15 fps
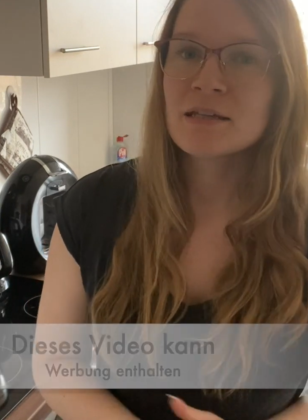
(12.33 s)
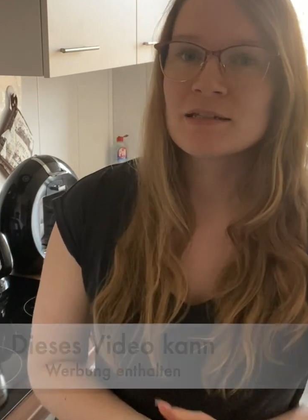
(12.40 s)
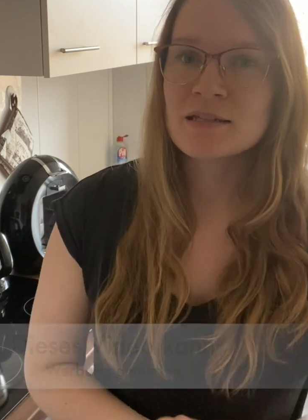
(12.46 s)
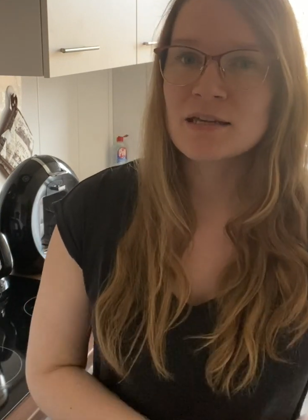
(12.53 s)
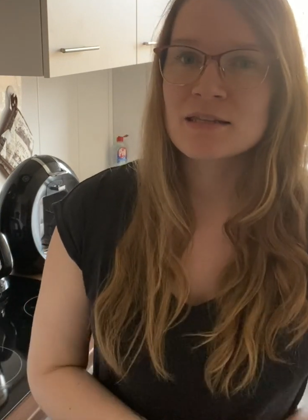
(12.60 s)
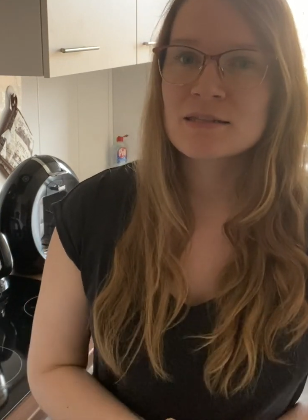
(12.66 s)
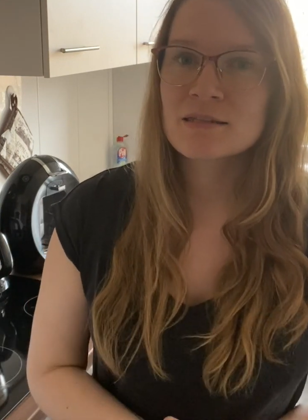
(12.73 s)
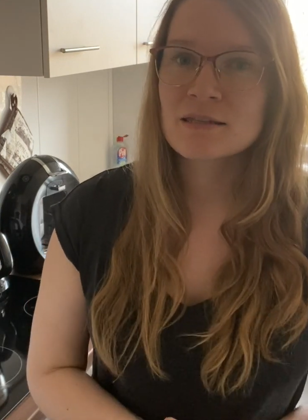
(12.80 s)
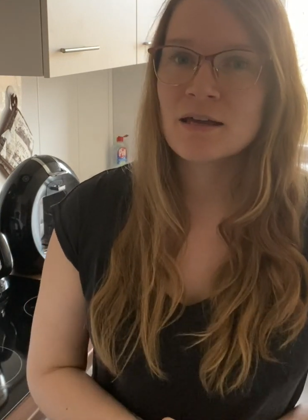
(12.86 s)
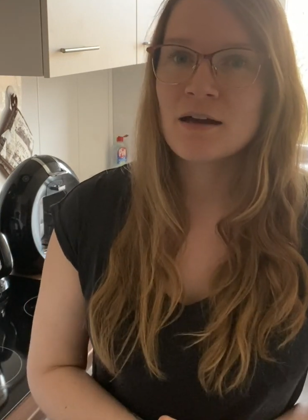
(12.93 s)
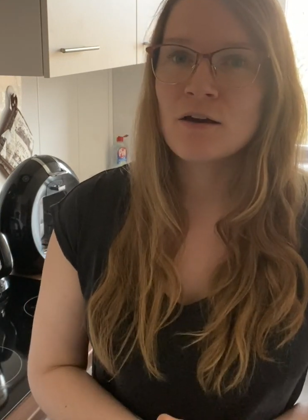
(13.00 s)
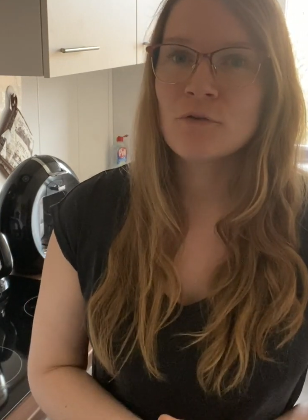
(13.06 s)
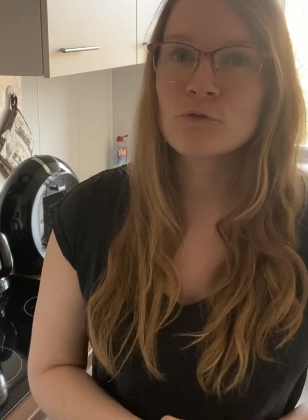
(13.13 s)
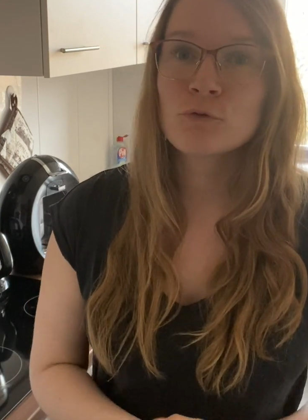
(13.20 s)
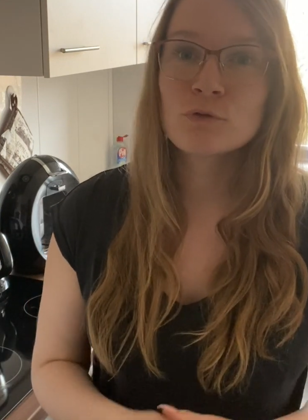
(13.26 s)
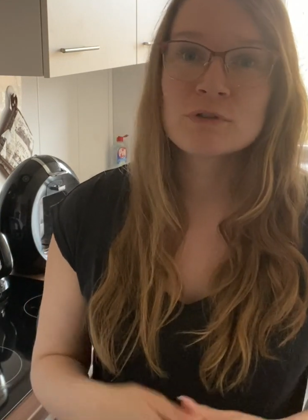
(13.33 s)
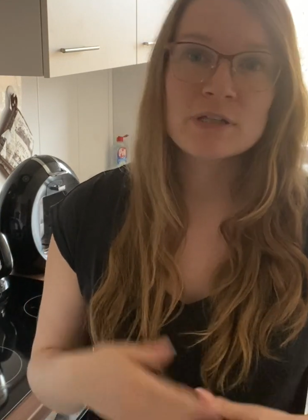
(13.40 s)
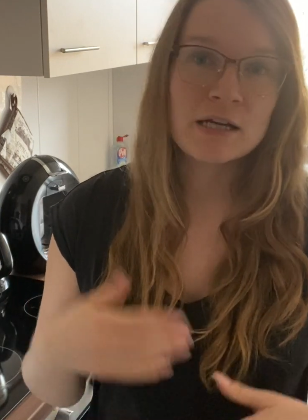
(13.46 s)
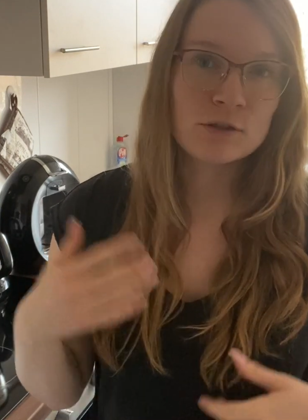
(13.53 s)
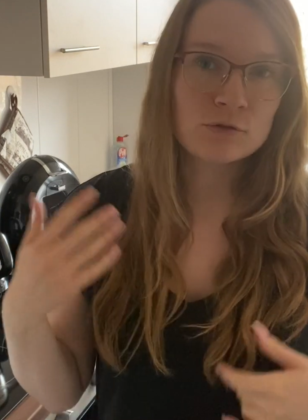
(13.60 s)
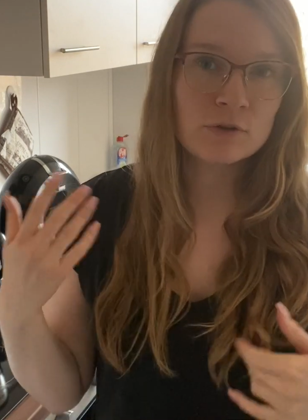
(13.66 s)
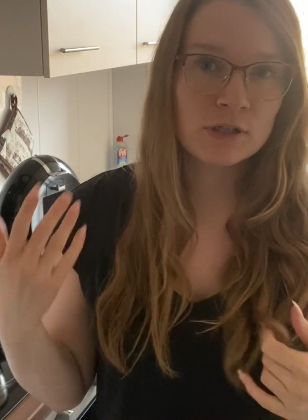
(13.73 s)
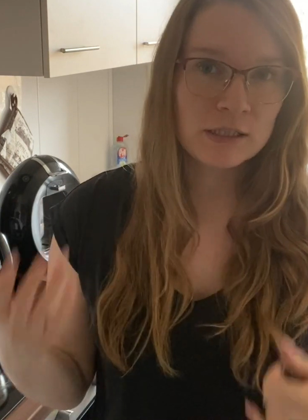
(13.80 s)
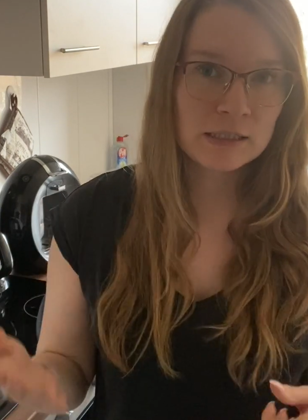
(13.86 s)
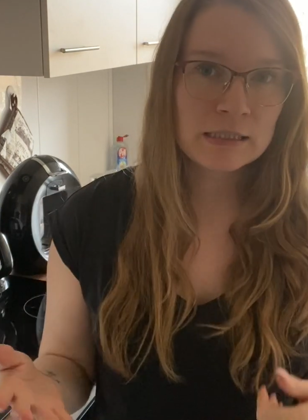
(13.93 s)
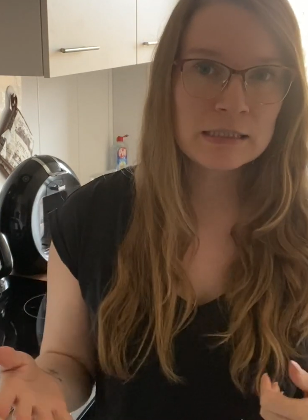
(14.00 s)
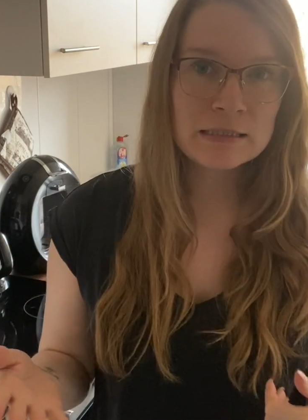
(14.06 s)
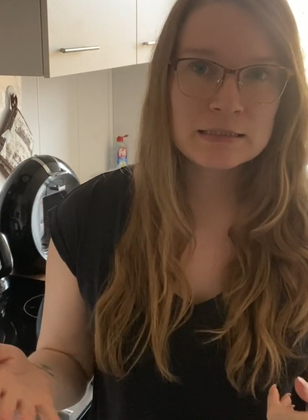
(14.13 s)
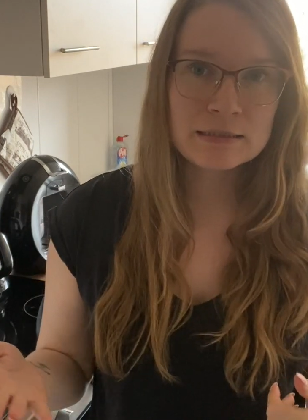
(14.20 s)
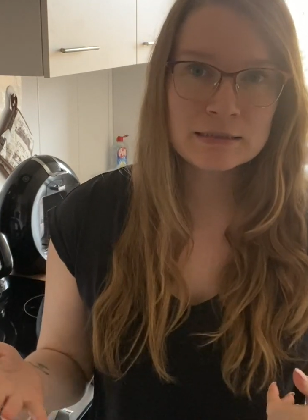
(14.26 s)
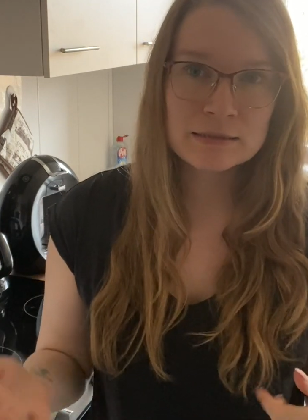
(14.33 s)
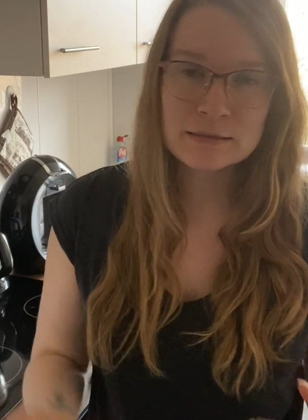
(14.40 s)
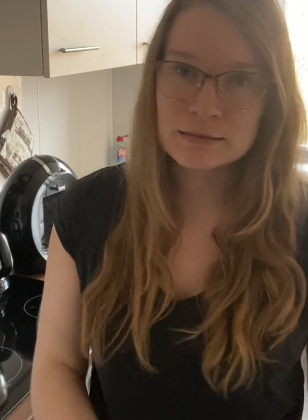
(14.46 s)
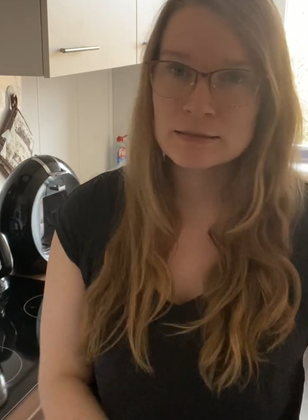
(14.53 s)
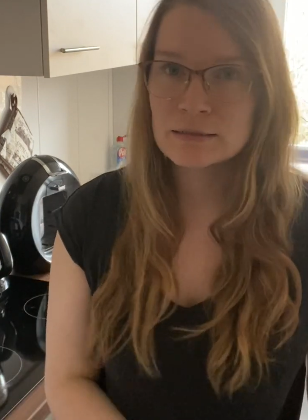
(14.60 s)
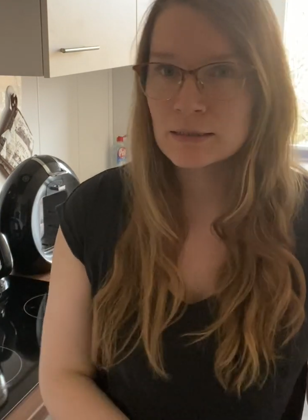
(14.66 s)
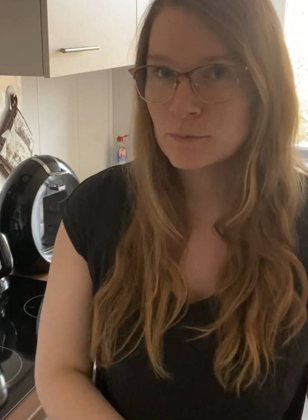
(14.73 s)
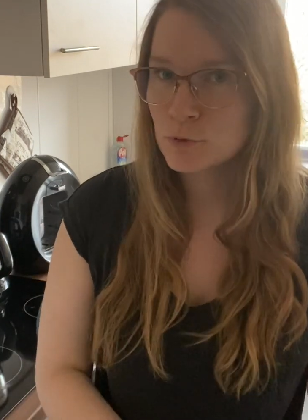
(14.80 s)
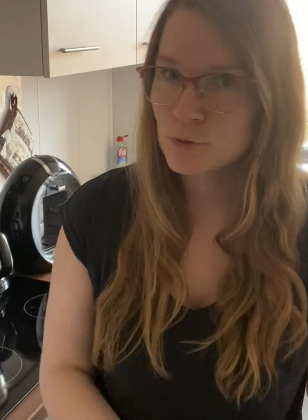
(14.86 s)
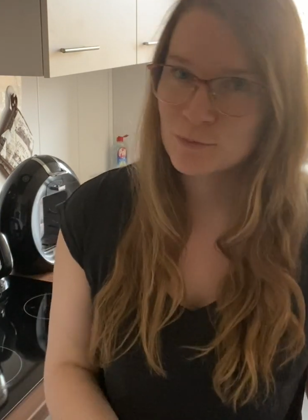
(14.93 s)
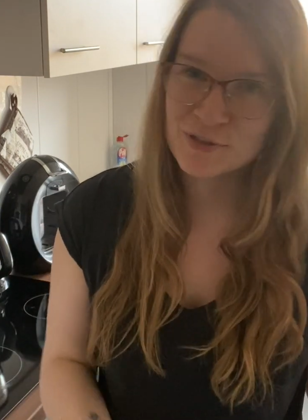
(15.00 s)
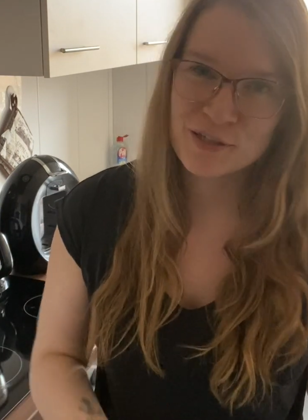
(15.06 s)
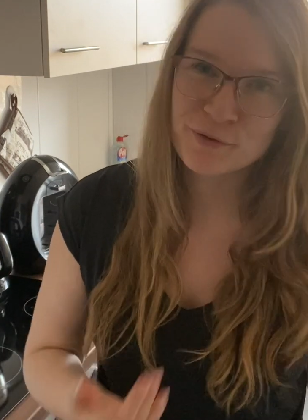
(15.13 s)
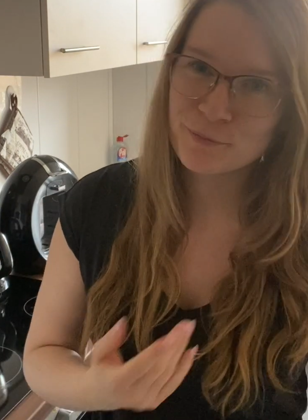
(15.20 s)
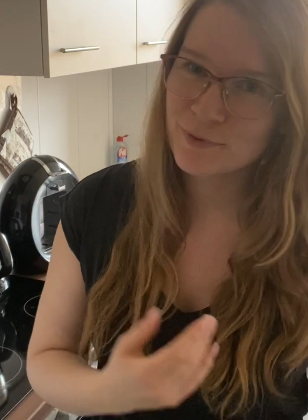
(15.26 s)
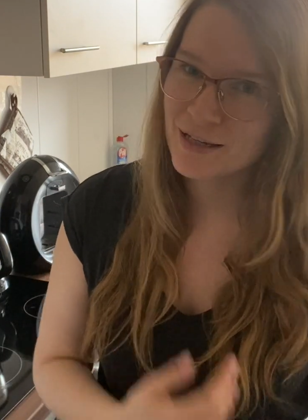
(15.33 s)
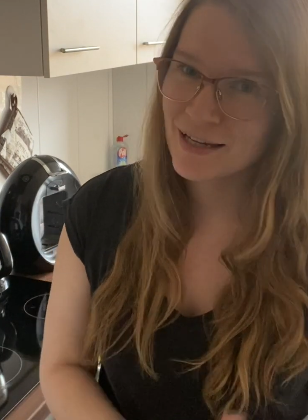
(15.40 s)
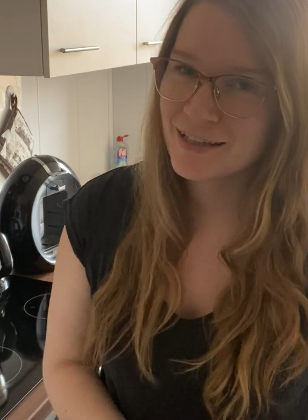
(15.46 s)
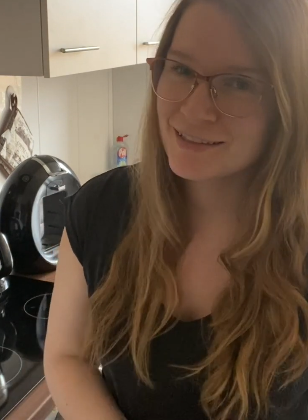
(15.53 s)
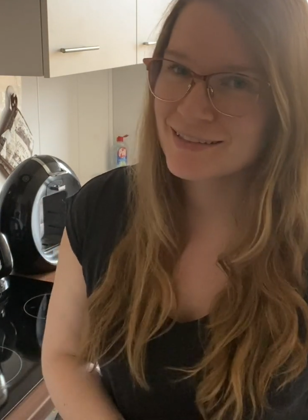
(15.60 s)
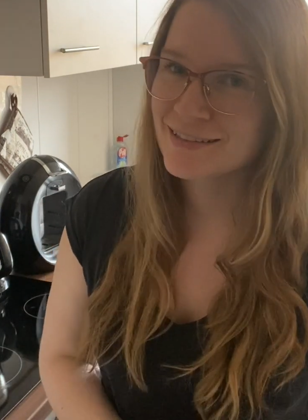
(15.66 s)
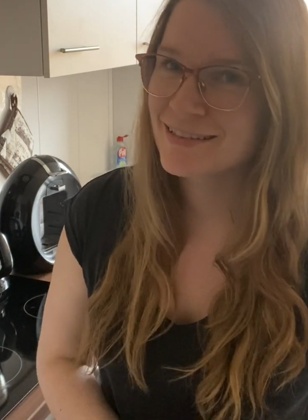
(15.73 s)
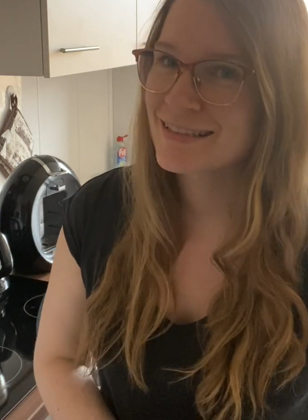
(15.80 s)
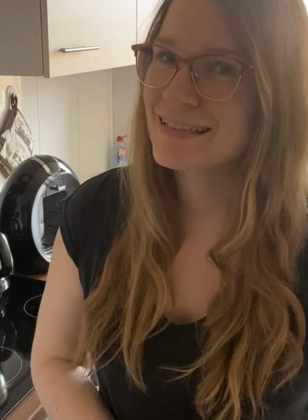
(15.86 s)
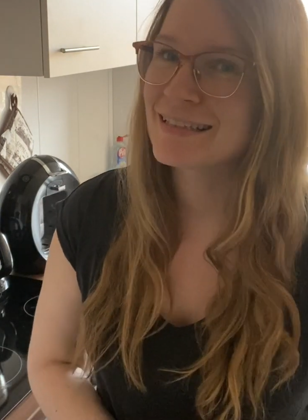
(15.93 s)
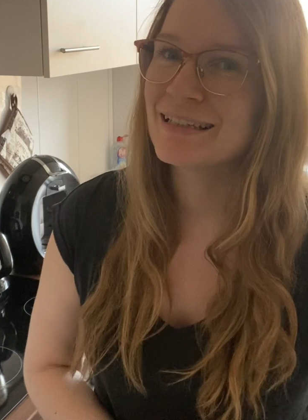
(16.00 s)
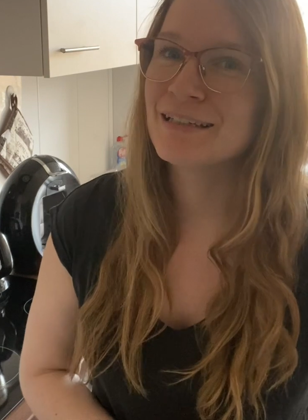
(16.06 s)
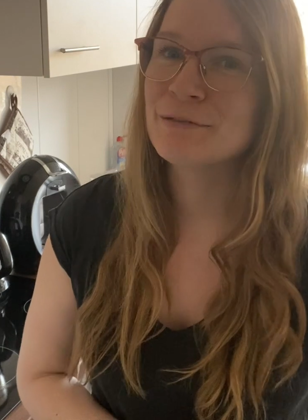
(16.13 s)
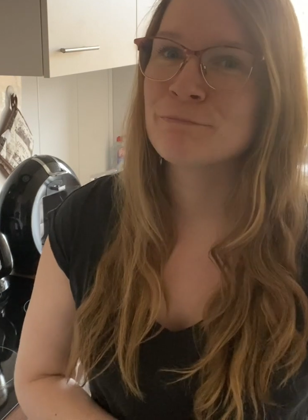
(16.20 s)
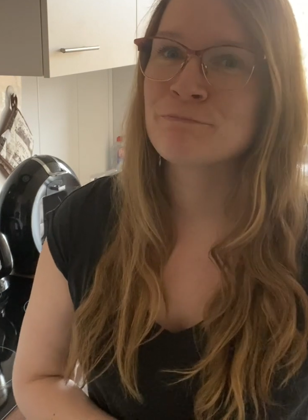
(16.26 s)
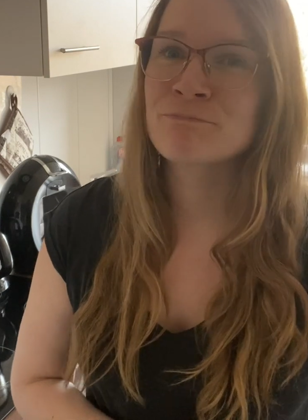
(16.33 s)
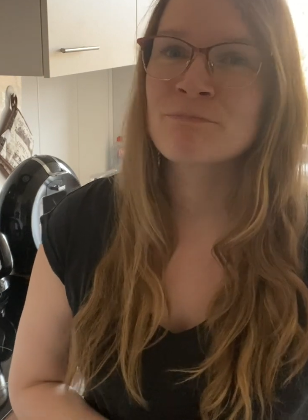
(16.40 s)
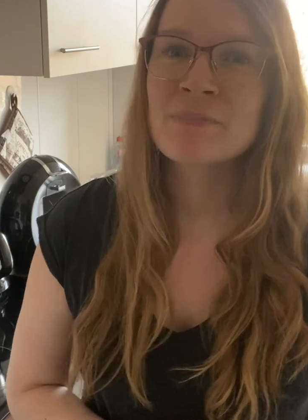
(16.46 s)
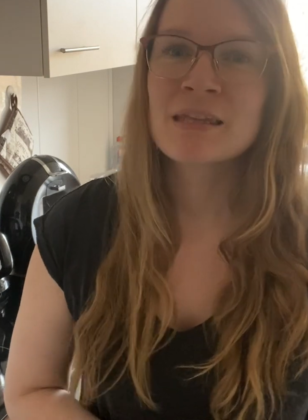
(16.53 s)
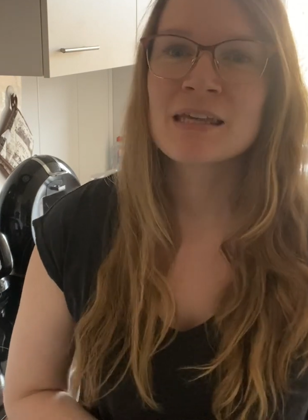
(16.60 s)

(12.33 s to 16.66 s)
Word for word: dass ja aufgrund der aktuellen Krise, die ja bestimmt jedem bekannt ist, ähm,